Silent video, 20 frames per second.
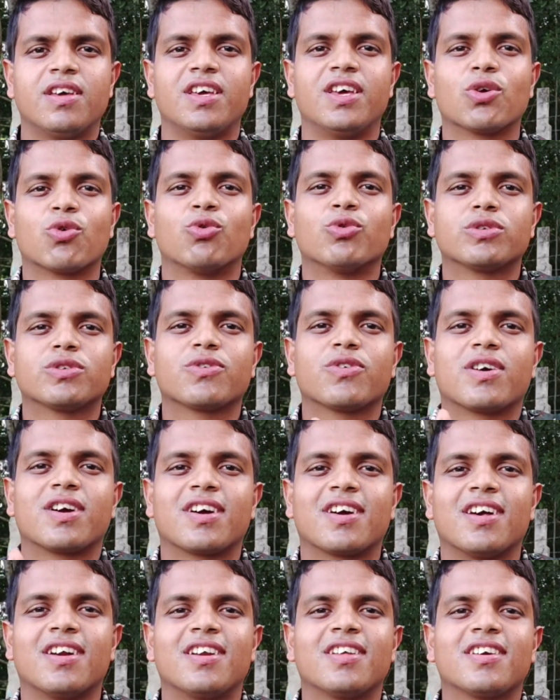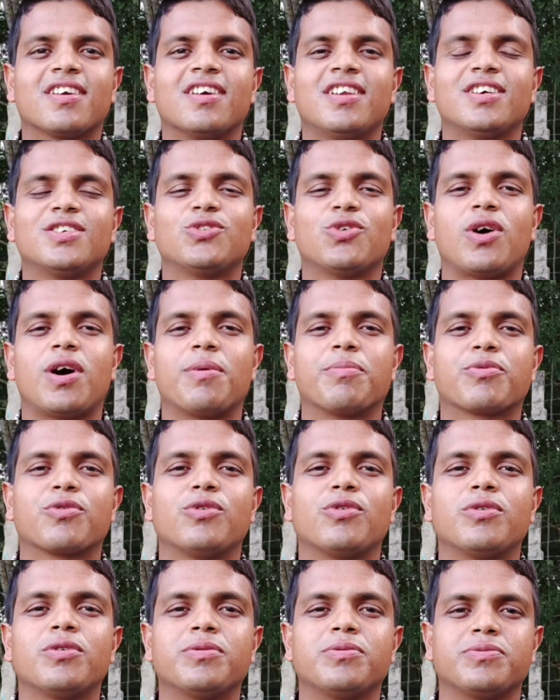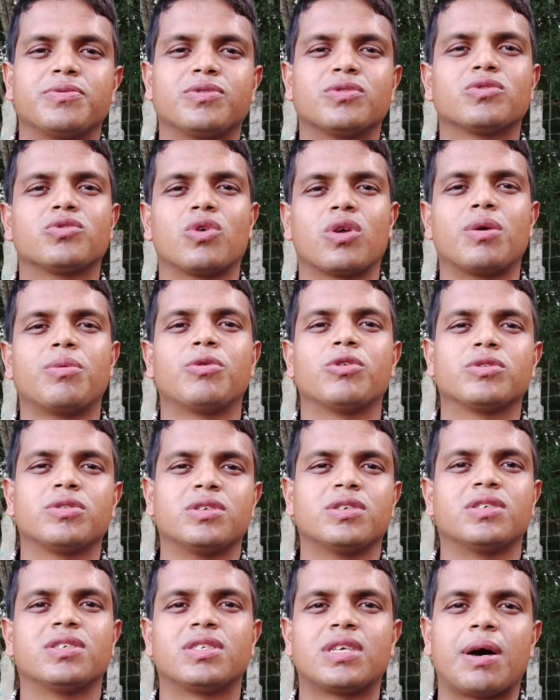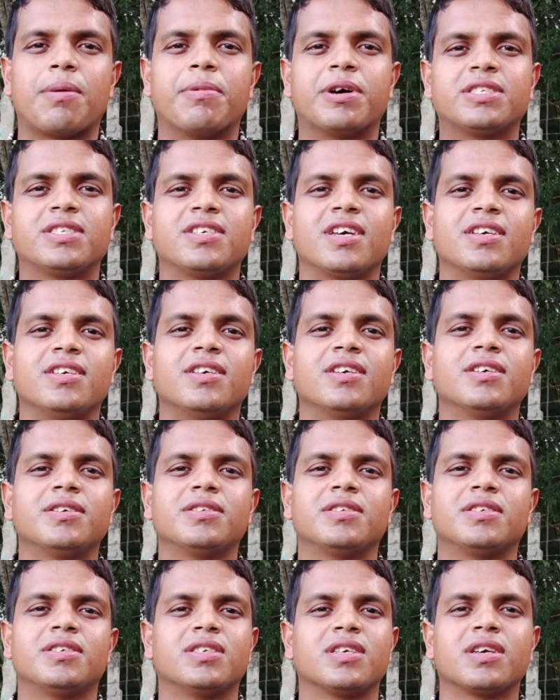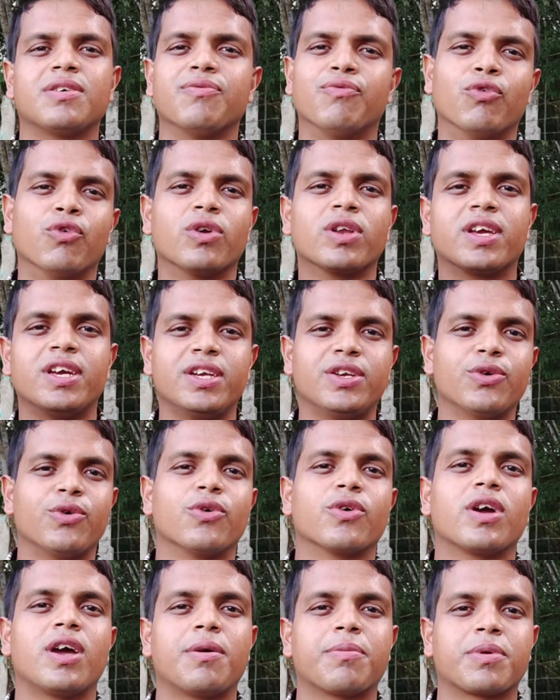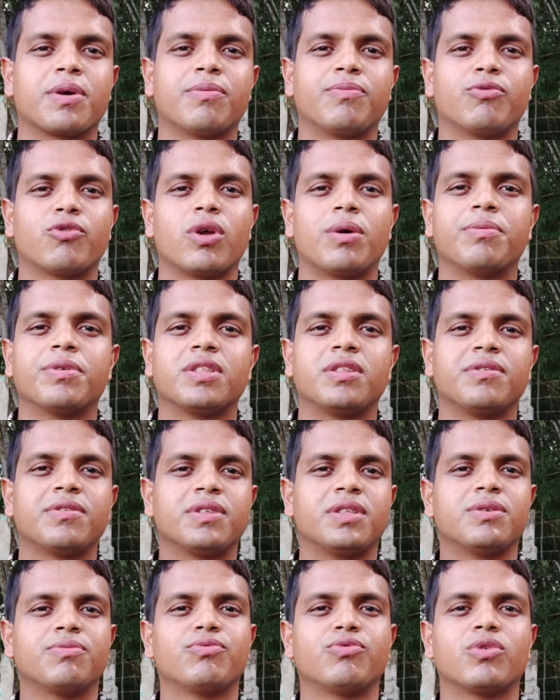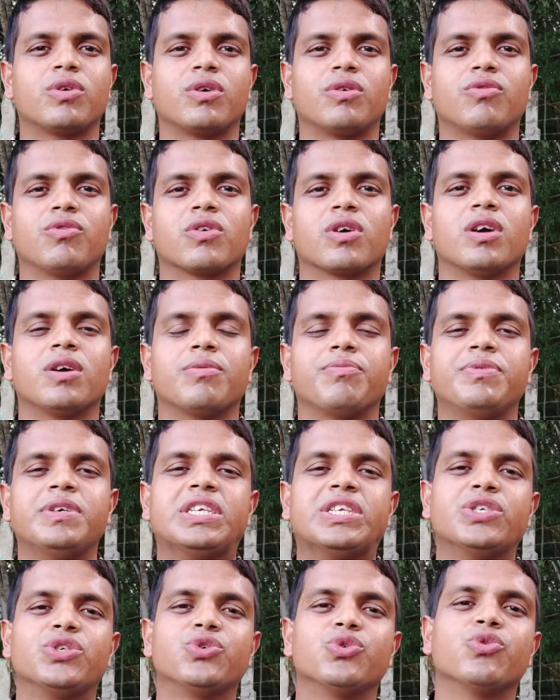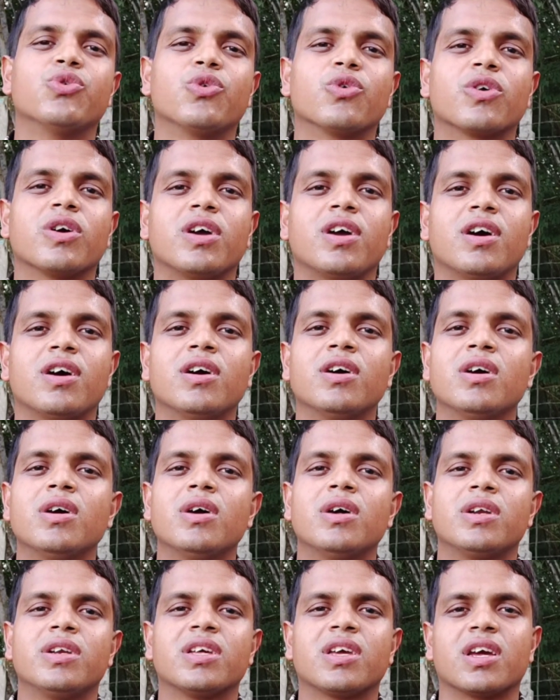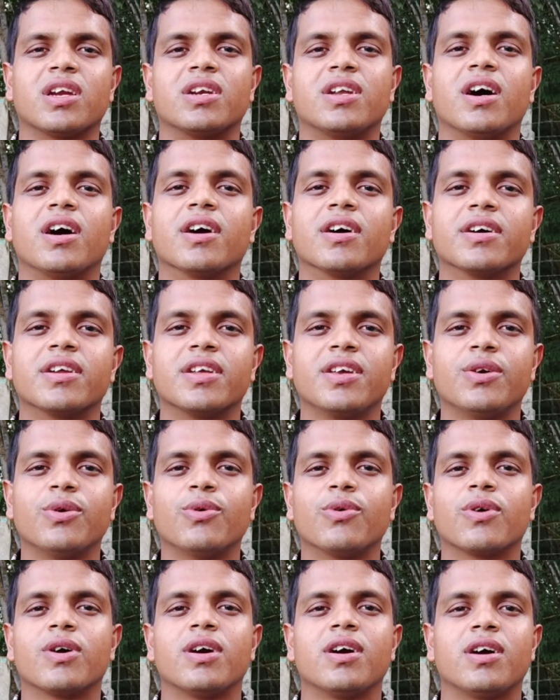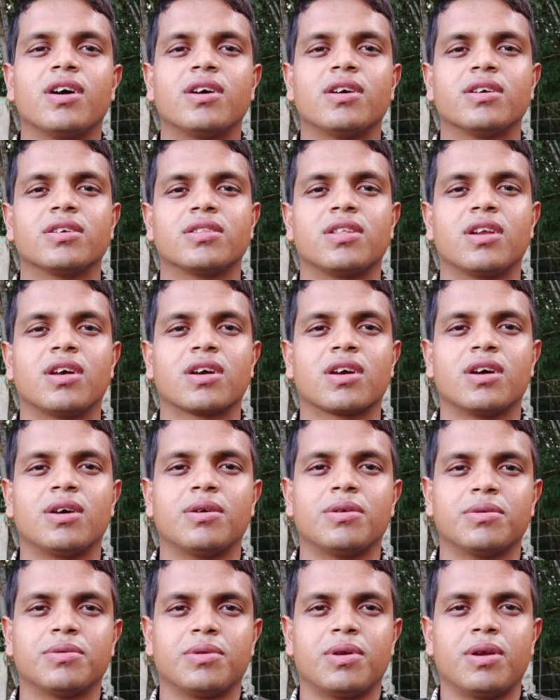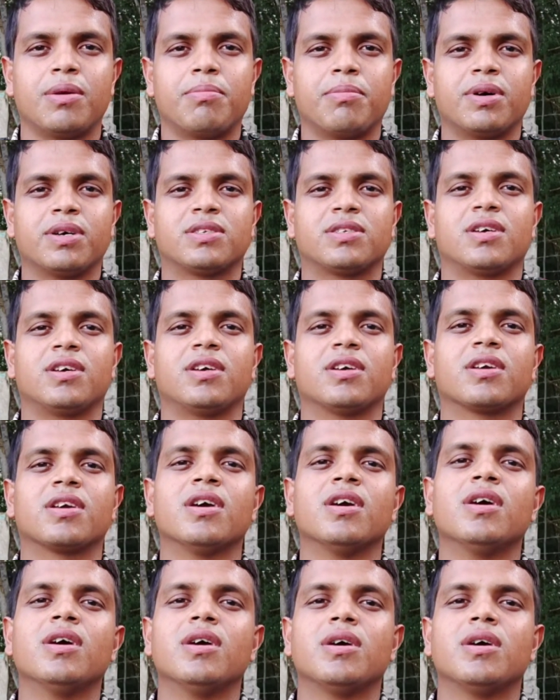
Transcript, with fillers: ये कोर्स करने के लिए जो आपको थोड़ा बहुत सामान चाहिए जैसे कि फुल किट हो गया आपका पूरा वर्दी वर्दी पूरा हो गया पी टी शू हो गया ठीक है डांगरी हो गया एक तरह का लंबा सा एक